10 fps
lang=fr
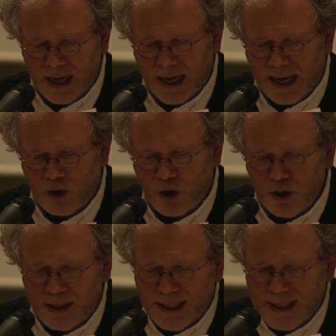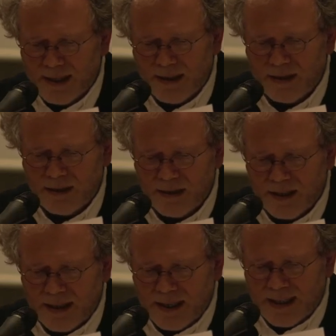La chronique,
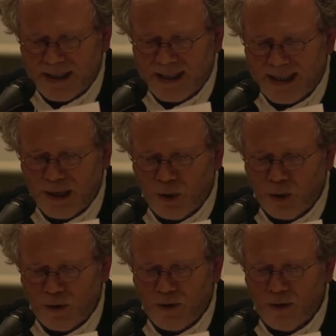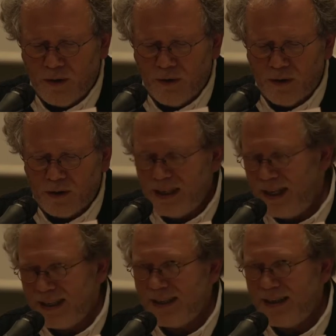c'est le. Il
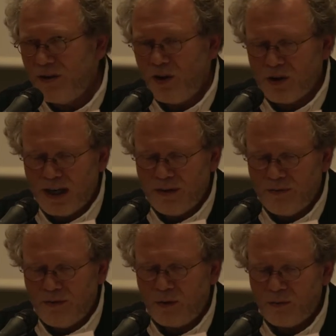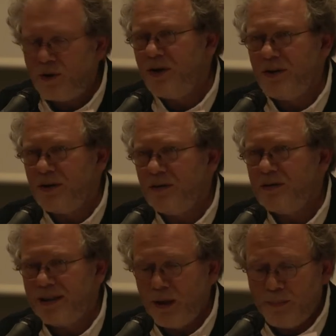écrit ça en anglais, forerunner,
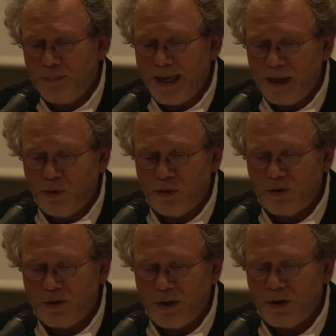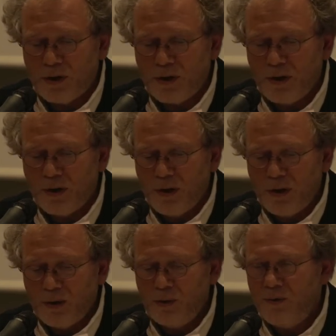c'est le précurseur
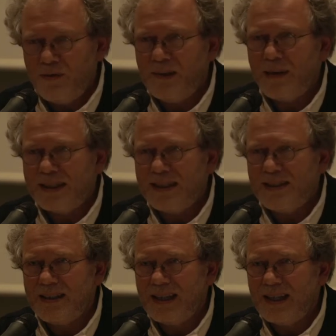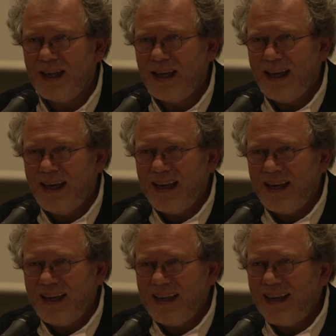du film artistique.
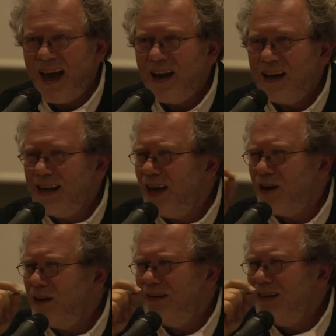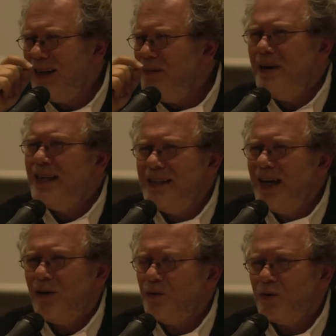Il y a un lien
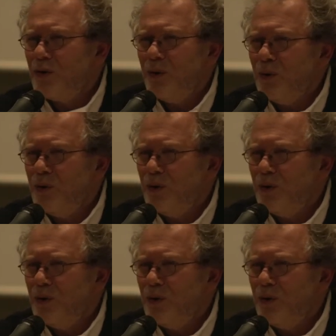immédiat entre eux.